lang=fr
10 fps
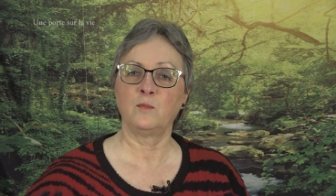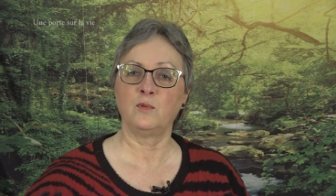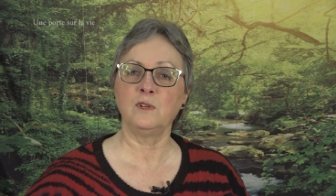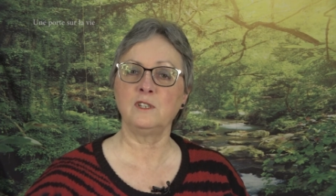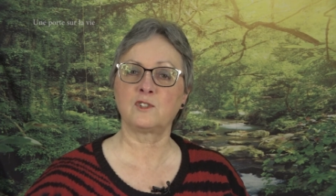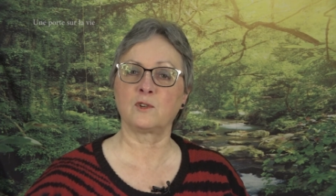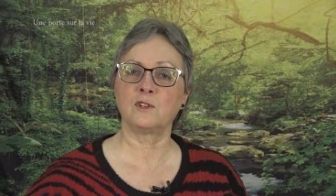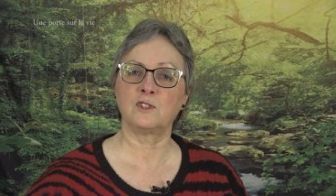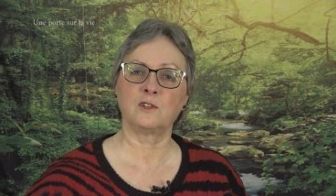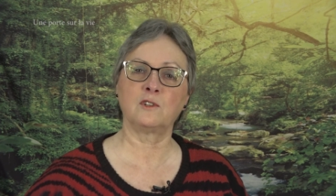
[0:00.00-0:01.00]
Puis
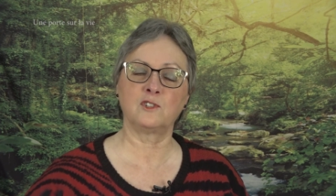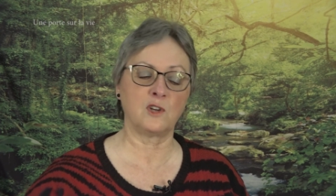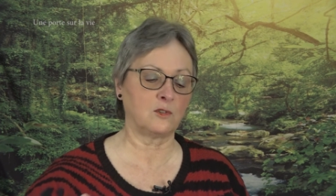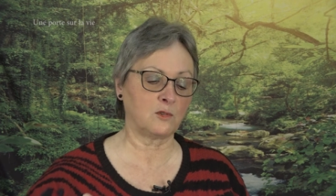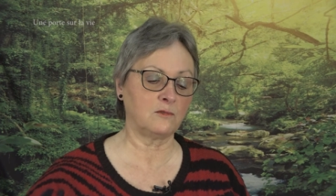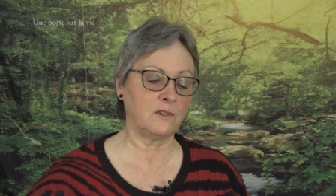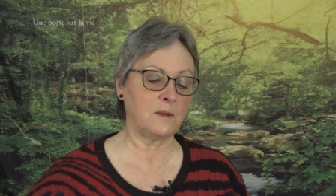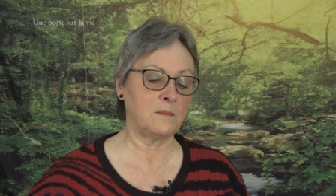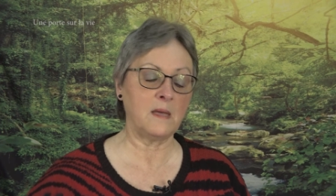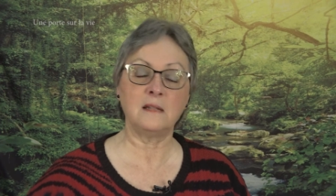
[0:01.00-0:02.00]
je,
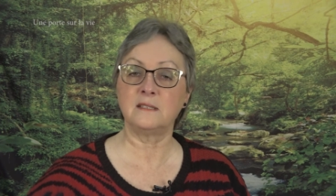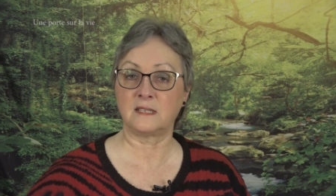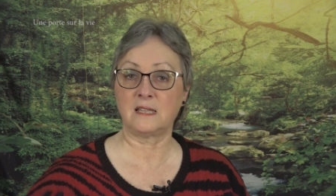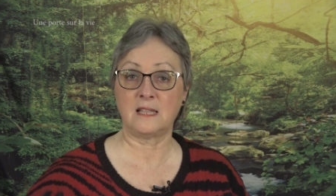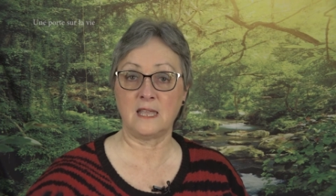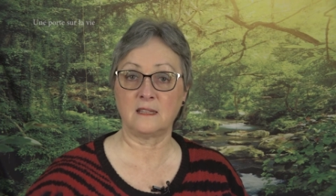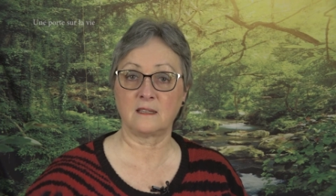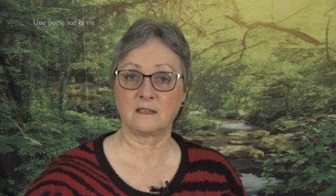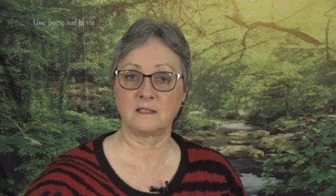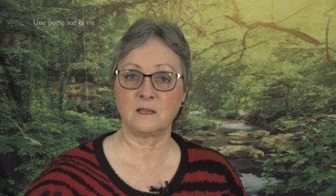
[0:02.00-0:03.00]
trouvais belle cette
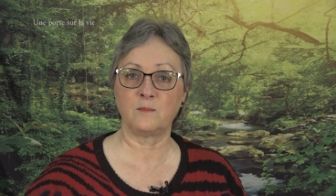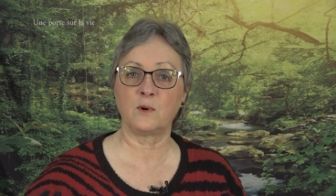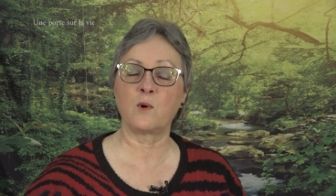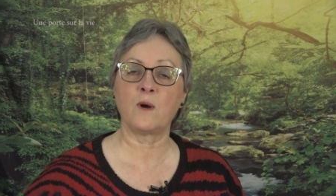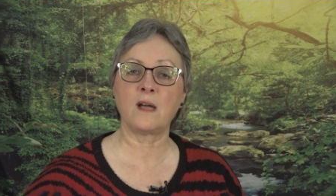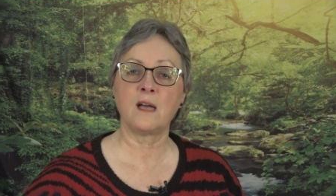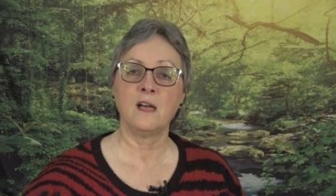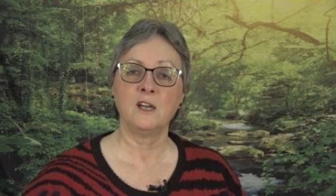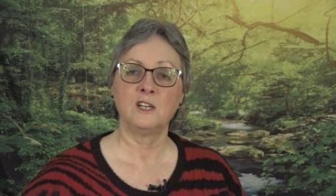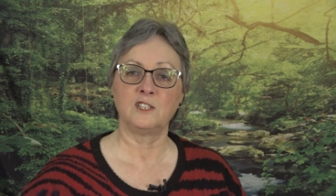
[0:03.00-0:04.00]
lettre. C'est pourquoi
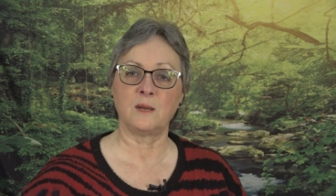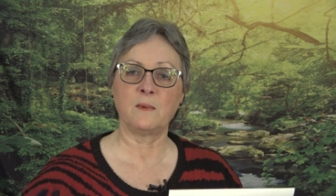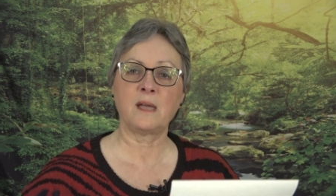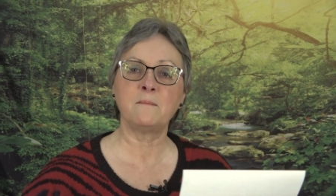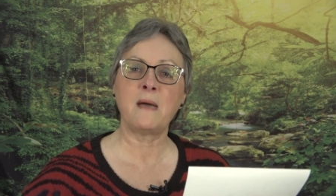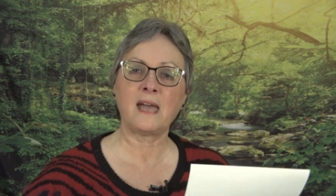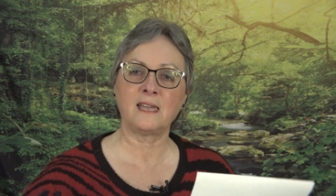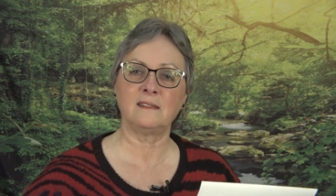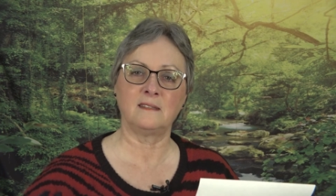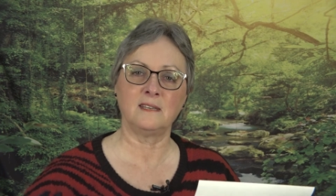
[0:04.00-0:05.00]
j'aimerais
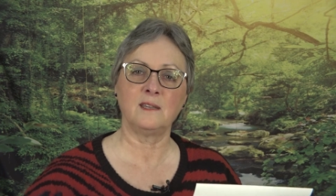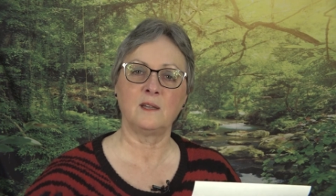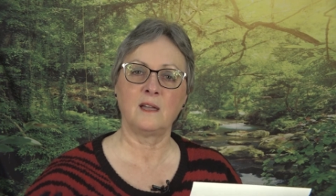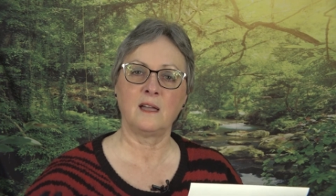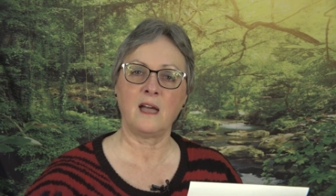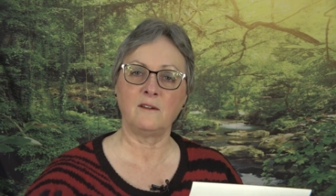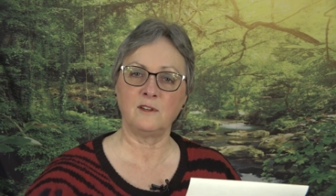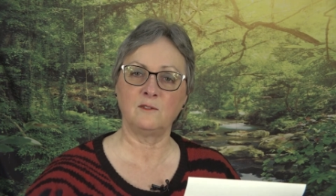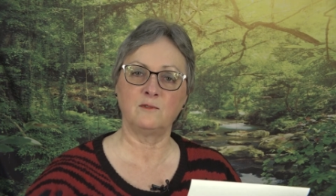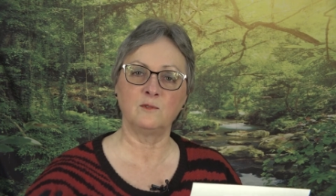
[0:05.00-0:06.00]
m'arrêter
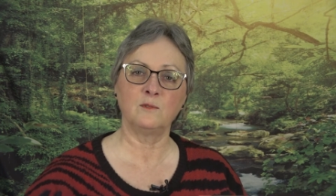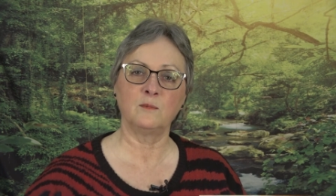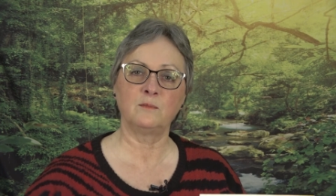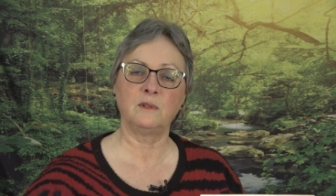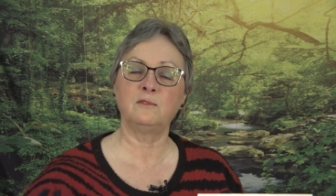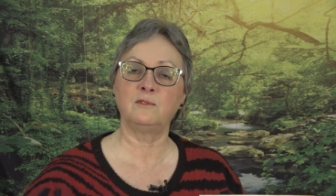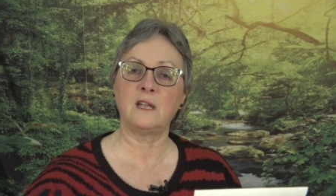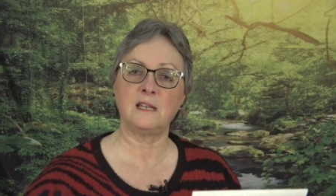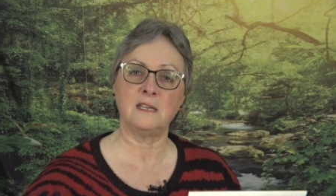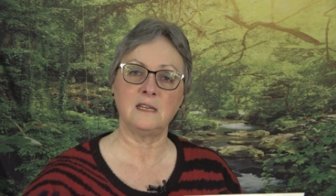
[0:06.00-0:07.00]
avec vous, puis vous
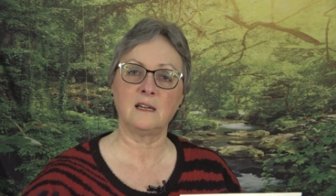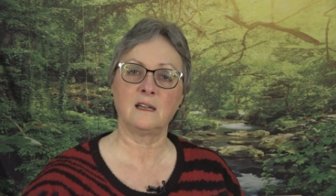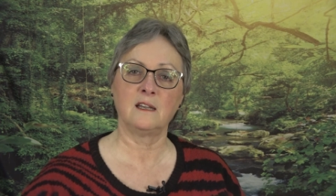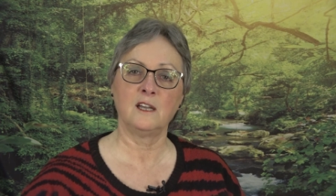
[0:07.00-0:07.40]
la lire.